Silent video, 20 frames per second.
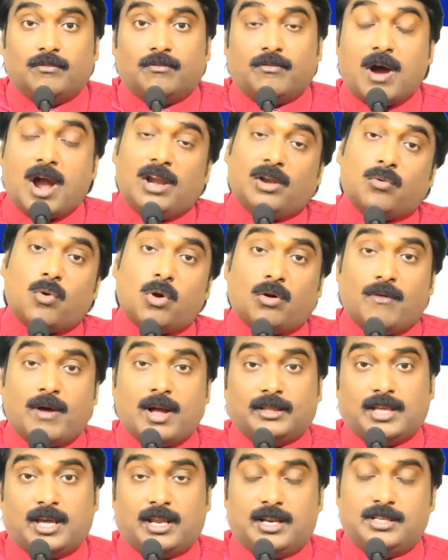వాళ్ళకు ఒక
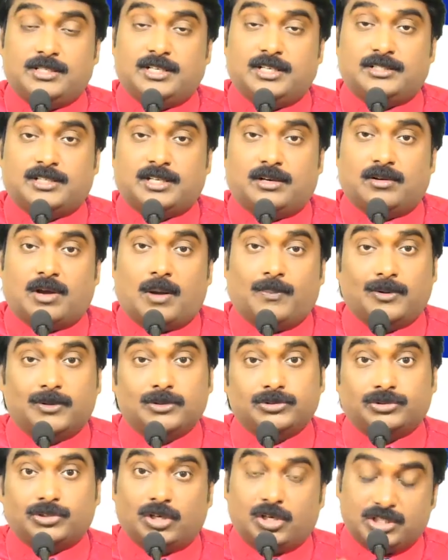వాగ్దానం చేశాడు
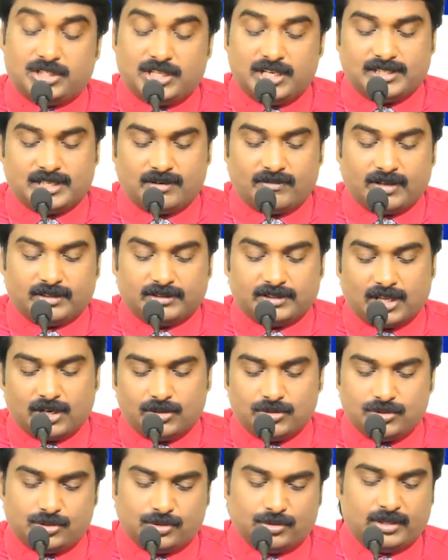అపోస్తులు చేసిన
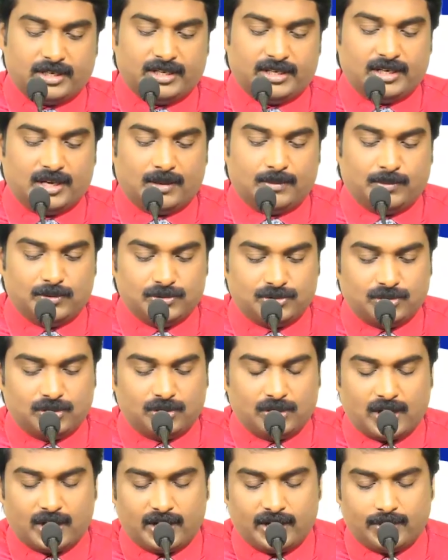వాగ్దానం చూడండి
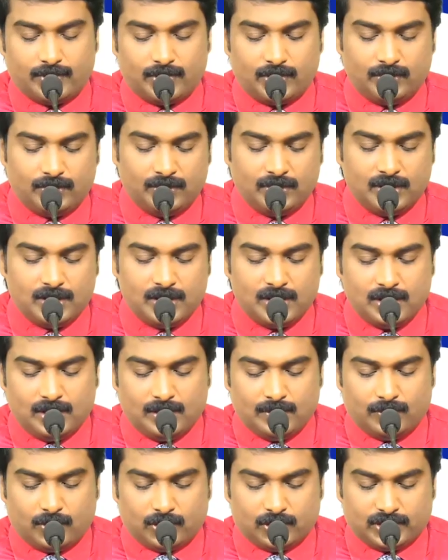అపోస్తుల కార్యములు
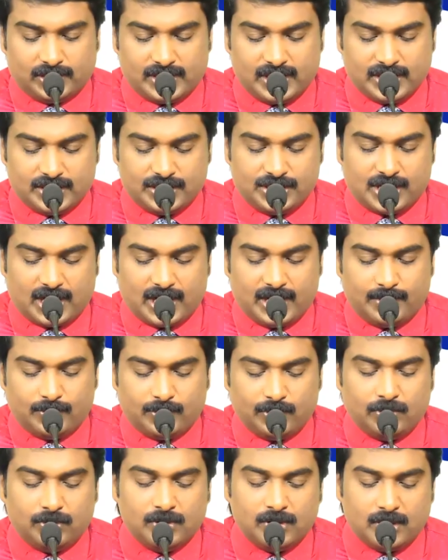మొదటి
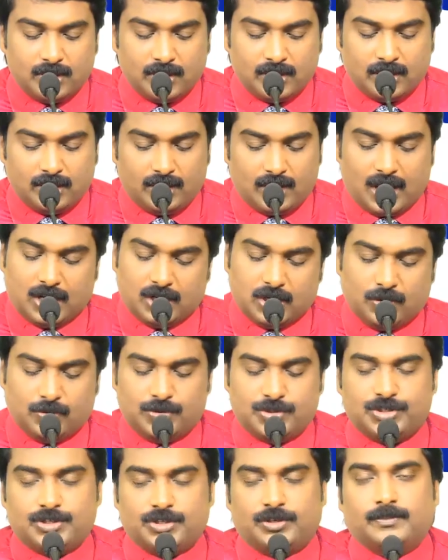అధ్యాయము నాలుగవ
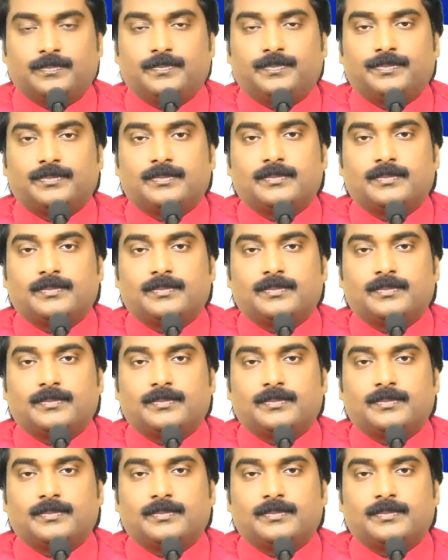వచ్చినం